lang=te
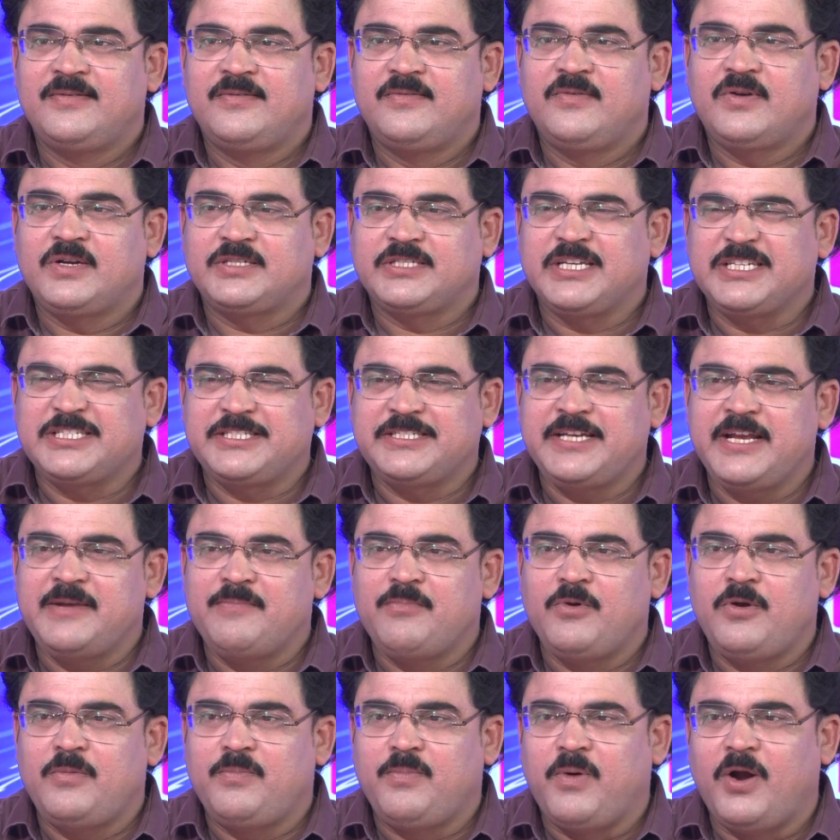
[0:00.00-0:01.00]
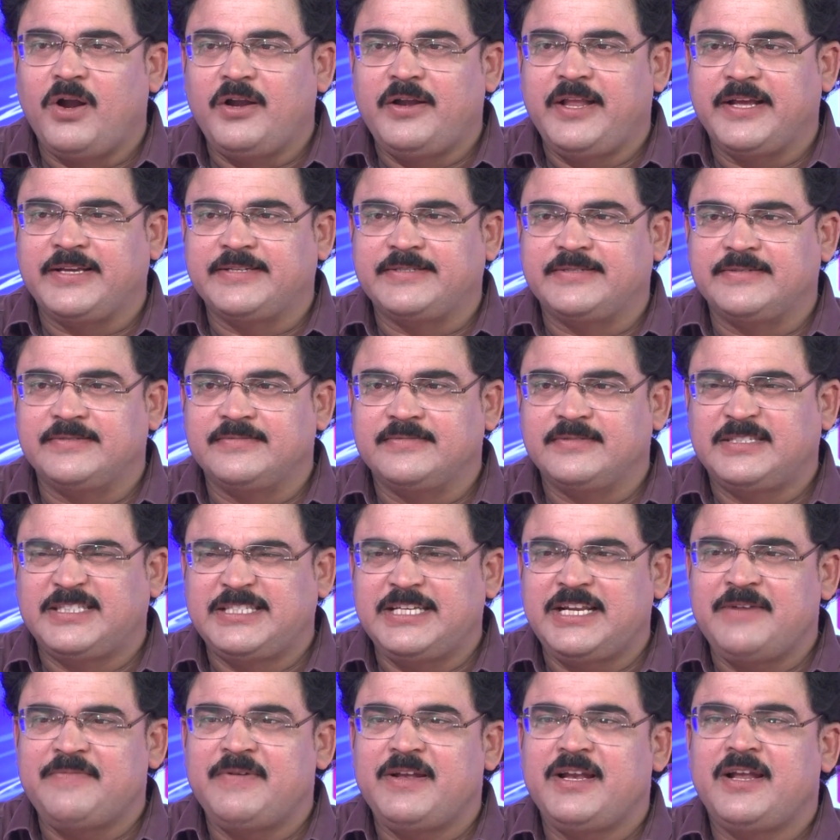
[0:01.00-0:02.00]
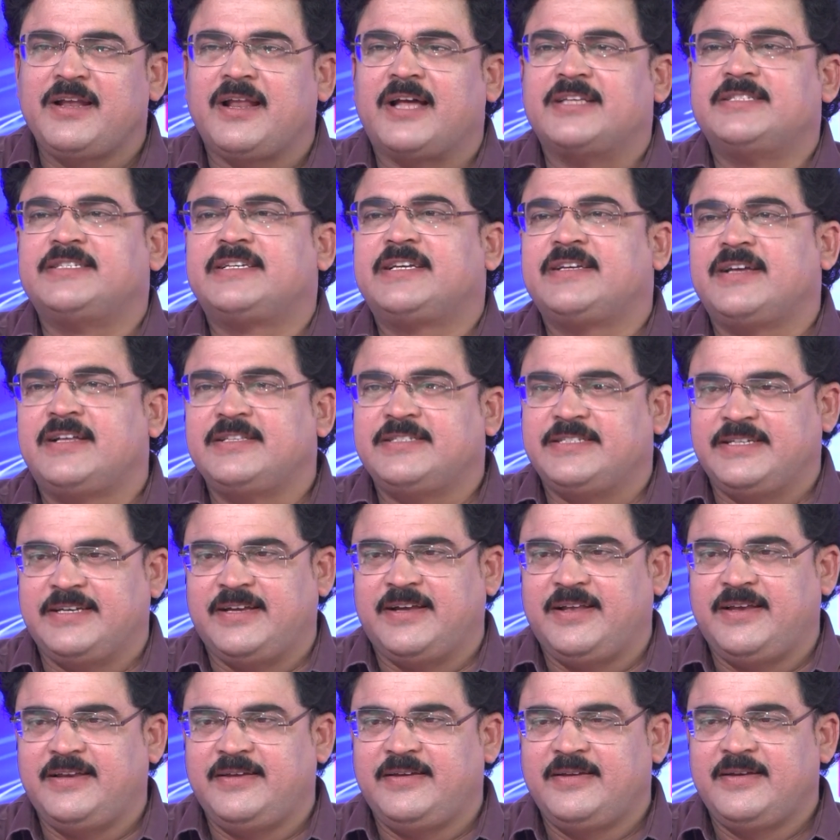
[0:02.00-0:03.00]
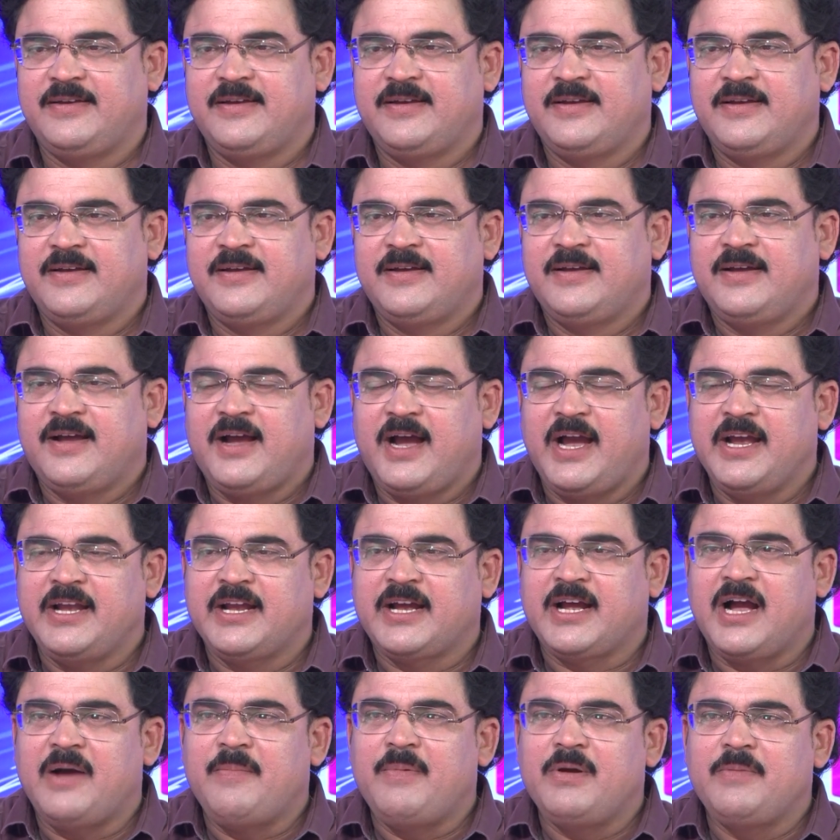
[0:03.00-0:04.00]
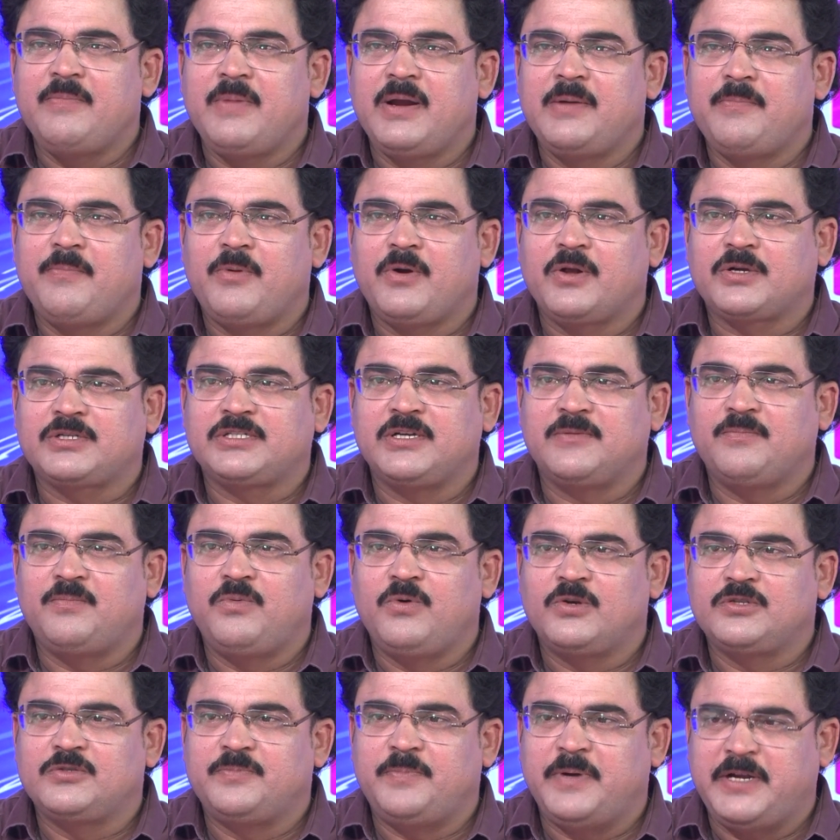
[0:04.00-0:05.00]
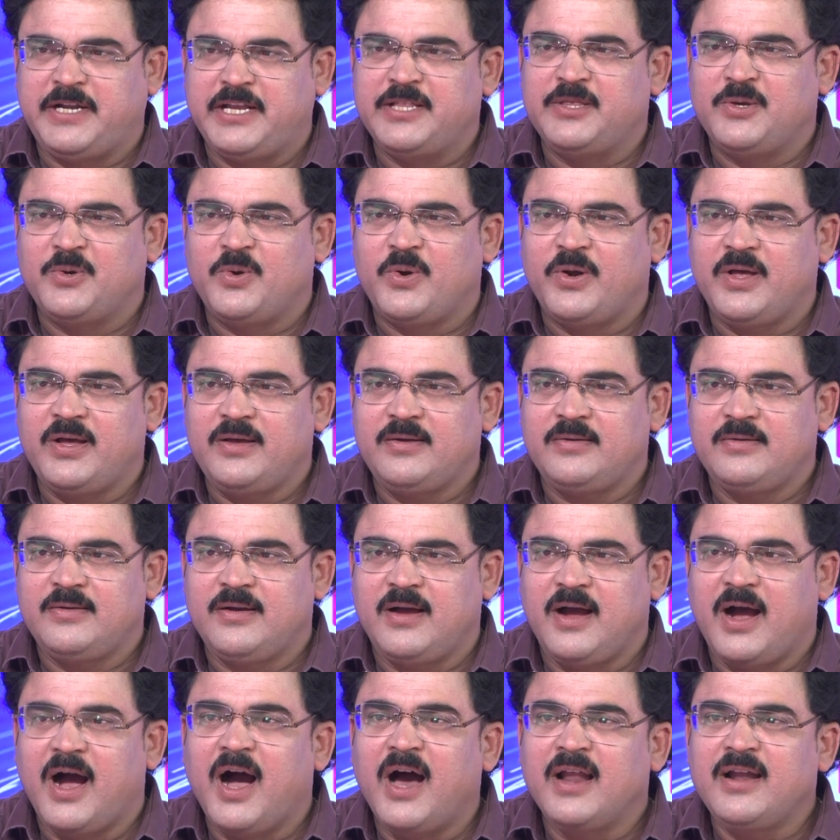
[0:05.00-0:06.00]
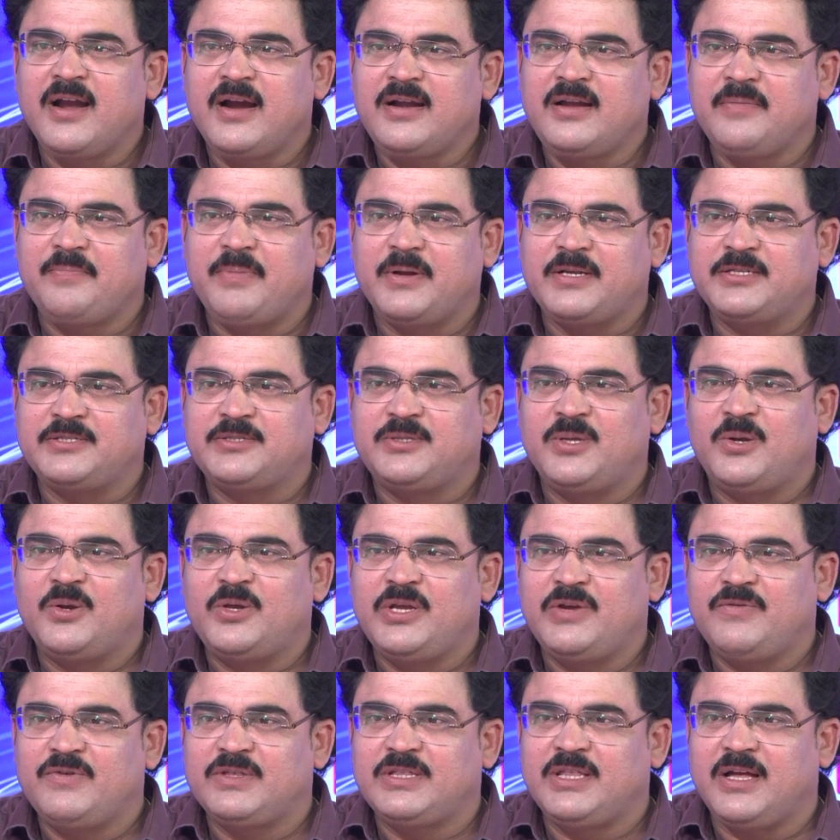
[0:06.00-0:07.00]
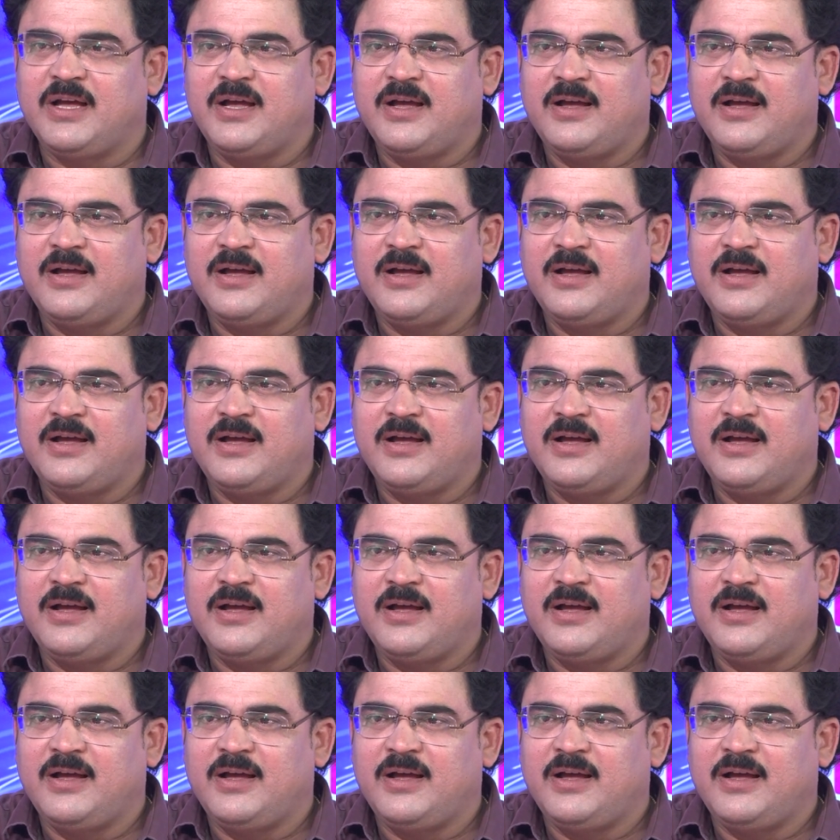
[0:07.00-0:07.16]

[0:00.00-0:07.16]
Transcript: ఒక సస్టైనబుల్ పాలిటిక్స్ స్థిరమైన రాజకీయాలు చేయాలి ఆయన కామన్ మ్యాన్ ప్రొడక్షన్ ఫోర్స్ పెట్టింది కూడా ఆనాటి పరిస్థితుల్లో యువత